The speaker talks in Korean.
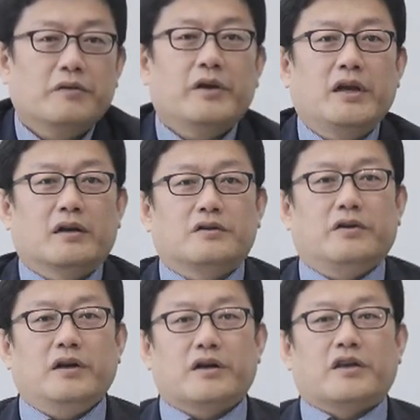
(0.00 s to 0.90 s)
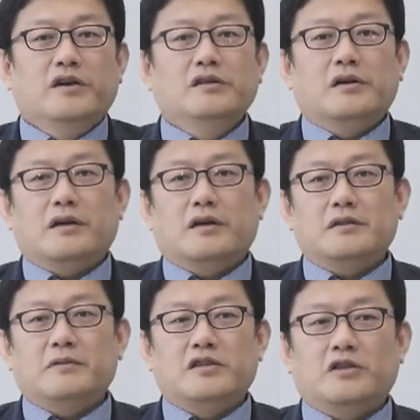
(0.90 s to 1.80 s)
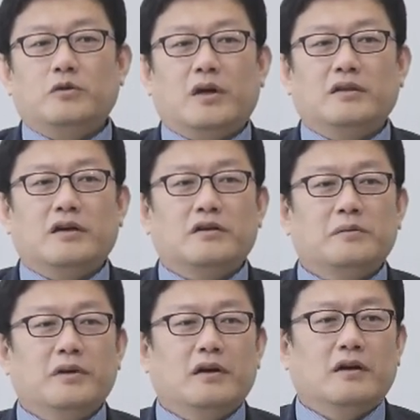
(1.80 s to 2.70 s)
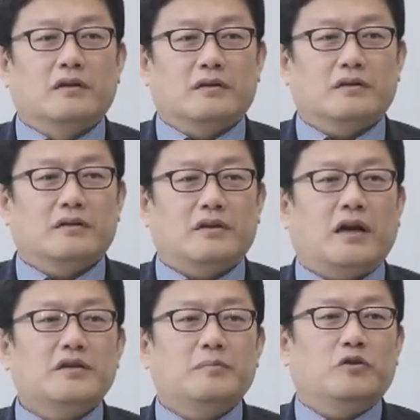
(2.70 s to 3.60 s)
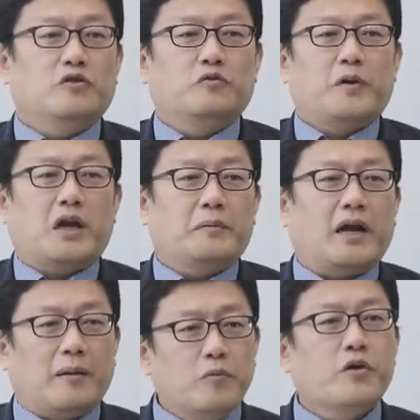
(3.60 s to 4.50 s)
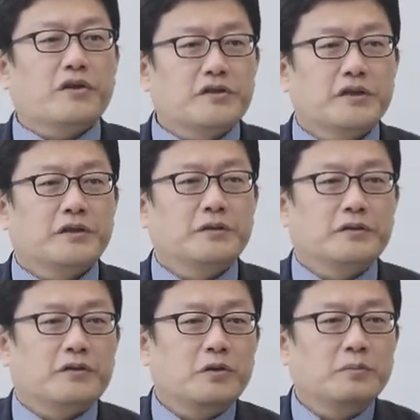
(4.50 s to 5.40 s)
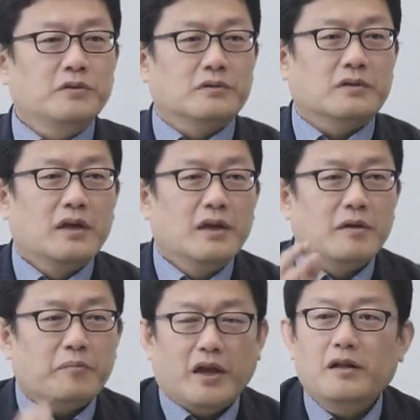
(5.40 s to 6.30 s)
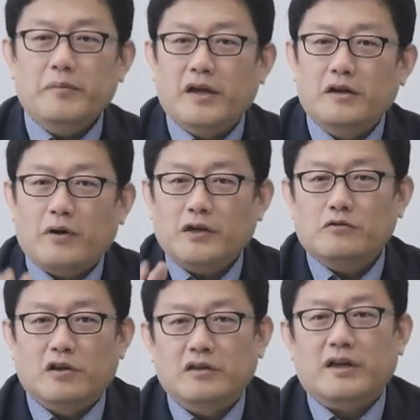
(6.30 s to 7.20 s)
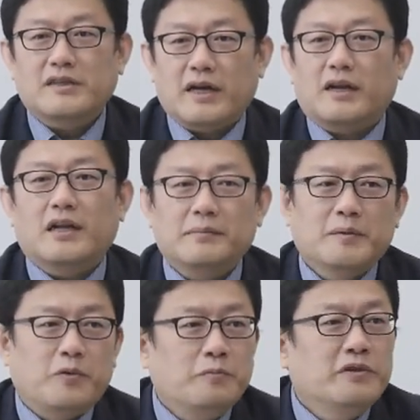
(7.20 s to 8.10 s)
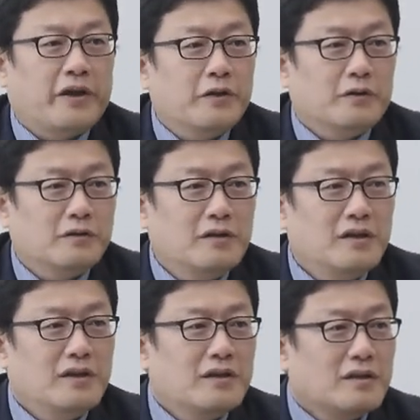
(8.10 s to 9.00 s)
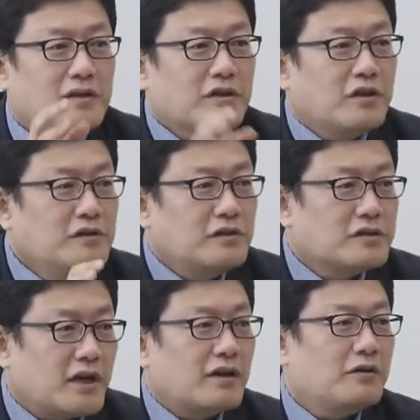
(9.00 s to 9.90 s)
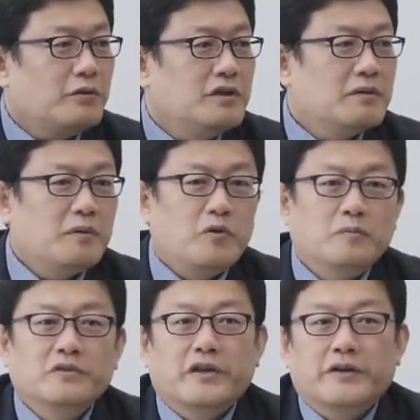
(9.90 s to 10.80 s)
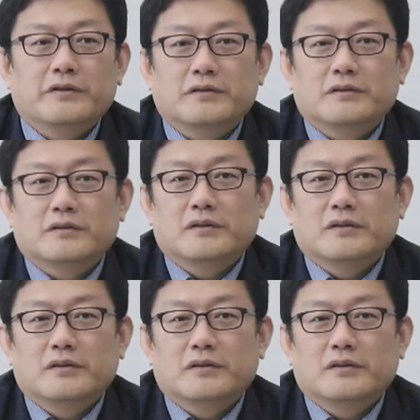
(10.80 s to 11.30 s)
왜냐? 저희가 견성까지만 지도한다 그러면 양심 육바람이를 안 보겠어요. 여러분 매일매일 화두 어떻게 잘하냐만 보면 돼요. 견성 잘하고 있냐만 보면 돼요.